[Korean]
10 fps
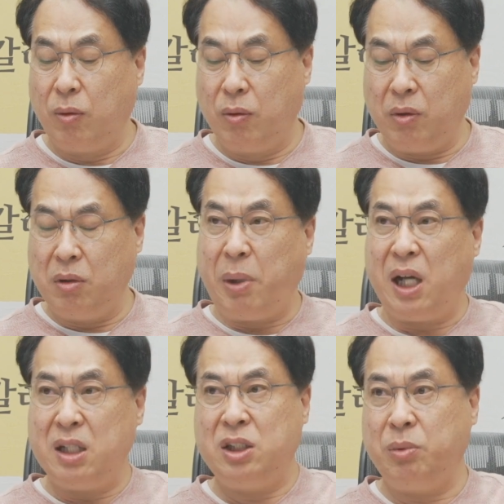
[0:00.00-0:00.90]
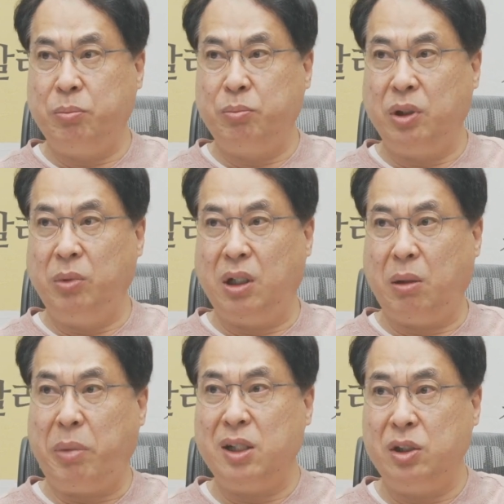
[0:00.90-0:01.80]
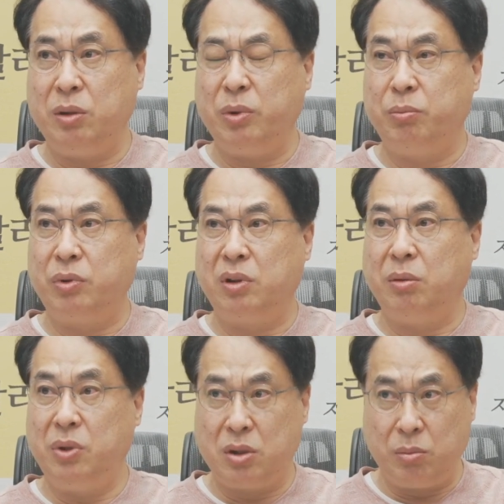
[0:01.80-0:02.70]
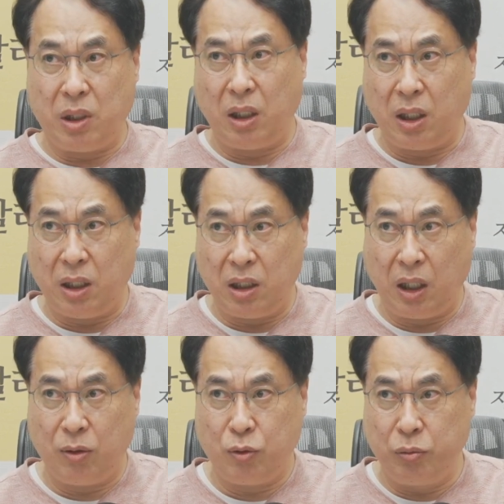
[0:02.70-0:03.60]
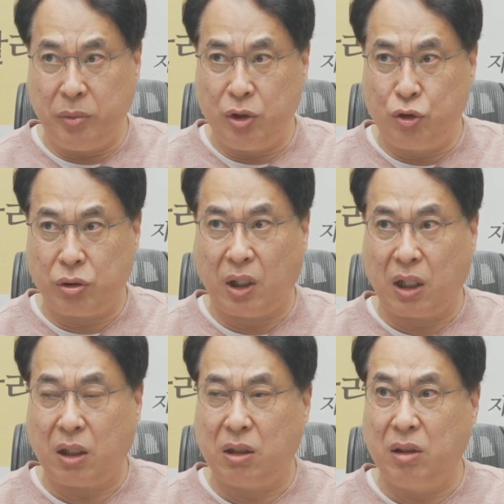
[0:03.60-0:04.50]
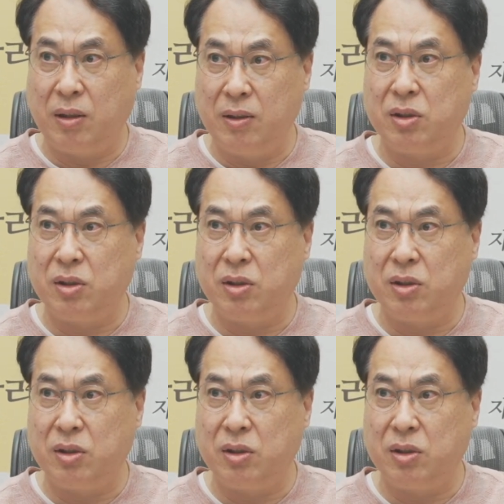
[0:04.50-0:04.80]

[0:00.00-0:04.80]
그거는 팔십억 불입니다. 팔십억 불. 비스마야의 국민주택 그